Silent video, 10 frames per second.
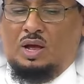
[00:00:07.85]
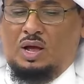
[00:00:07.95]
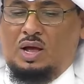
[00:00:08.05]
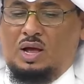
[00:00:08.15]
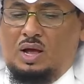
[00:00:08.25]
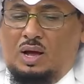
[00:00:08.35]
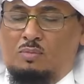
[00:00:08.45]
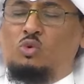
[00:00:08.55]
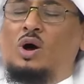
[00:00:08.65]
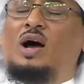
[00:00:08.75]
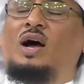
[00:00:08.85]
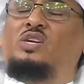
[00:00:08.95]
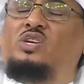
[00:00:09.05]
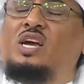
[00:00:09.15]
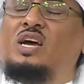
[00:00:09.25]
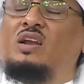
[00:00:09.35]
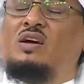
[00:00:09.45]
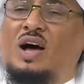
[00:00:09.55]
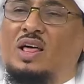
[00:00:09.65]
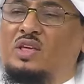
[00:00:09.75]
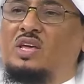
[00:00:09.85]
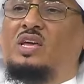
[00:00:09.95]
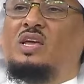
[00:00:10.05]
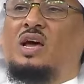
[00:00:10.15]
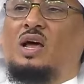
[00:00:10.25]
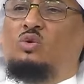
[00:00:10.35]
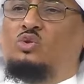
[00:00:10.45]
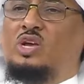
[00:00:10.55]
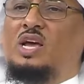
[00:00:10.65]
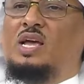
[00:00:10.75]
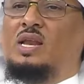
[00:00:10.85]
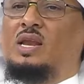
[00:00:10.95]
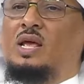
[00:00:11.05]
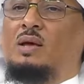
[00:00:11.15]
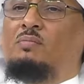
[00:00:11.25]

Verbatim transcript: آه، أبوها الشيخ القاضي الحسين